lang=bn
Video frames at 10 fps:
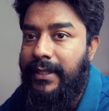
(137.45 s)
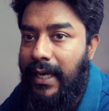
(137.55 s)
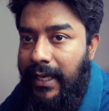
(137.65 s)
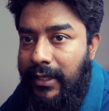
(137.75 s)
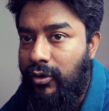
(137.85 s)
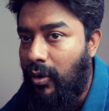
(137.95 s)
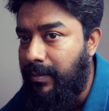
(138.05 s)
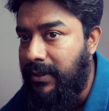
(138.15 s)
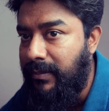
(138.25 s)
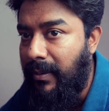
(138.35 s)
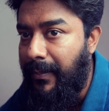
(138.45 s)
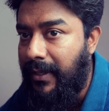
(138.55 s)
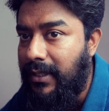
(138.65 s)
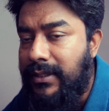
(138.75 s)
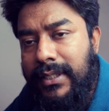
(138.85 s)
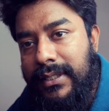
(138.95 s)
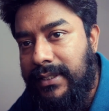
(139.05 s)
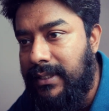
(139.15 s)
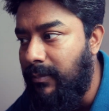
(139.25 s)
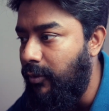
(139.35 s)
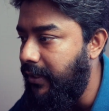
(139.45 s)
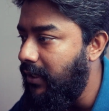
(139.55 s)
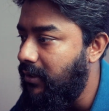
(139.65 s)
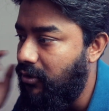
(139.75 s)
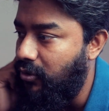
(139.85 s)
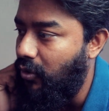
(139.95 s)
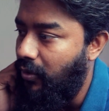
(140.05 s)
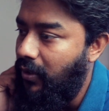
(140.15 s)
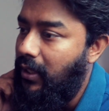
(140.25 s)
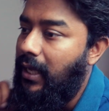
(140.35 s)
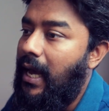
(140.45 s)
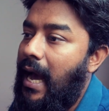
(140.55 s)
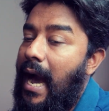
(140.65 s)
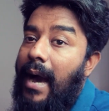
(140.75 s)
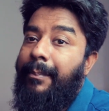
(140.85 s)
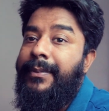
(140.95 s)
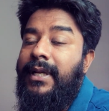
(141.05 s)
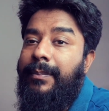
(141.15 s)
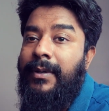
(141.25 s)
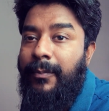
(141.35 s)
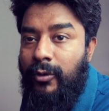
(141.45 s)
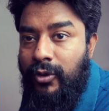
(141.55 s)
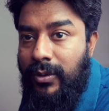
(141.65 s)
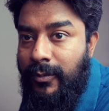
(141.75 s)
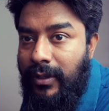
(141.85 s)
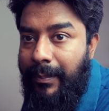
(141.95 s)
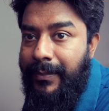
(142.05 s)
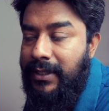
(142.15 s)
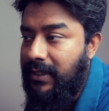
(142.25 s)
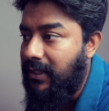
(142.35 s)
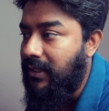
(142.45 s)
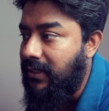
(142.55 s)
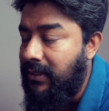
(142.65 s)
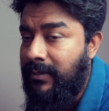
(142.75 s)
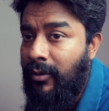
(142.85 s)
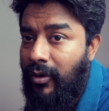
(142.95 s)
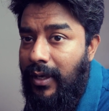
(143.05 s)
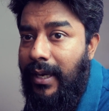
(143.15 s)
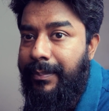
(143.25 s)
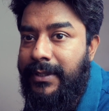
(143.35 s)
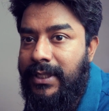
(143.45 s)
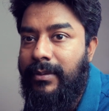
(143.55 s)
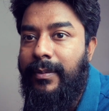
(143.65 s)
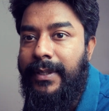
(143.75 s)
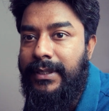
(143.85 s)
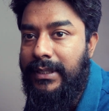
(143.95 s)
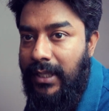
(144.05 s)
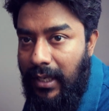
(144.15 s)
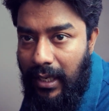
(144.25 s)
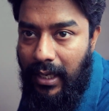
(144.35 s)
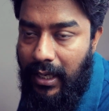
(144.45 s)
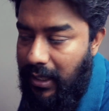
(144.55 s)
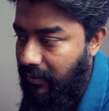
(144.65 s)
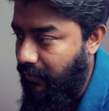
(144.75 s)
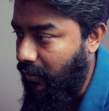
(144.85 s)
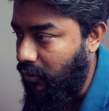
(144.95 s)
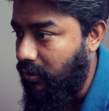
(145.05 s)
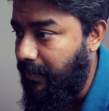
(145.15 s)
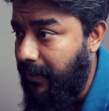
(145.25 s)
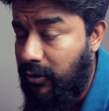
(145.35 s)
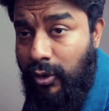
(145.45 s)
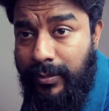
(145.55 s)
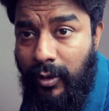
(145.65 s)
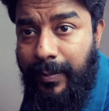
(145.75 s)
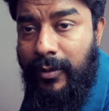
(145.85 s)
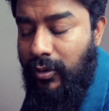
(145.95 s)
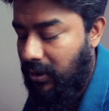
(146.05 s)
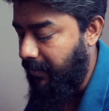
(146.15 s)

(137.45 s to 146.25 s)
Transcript: ড্রাগ অ্যান্ড ড্রপ যে ব্যাপারটা সেম ওইটা সো আপনি আপনার পছন্দ মতো আপনার যেটাতে ইজি মনে হয় আপনি সেভাবেই ফটোশপে ছবি ওপেন করতে